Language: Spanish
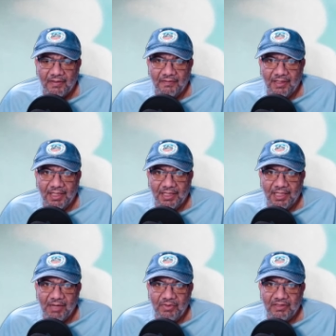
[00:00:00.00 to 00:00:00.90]
¿Será que
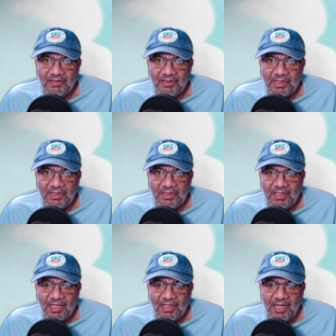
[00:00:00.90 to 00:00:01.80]
llegamos a
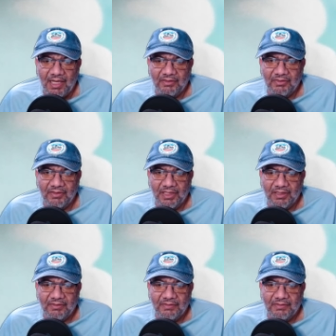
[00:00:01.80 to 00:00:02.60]
53K? No creo.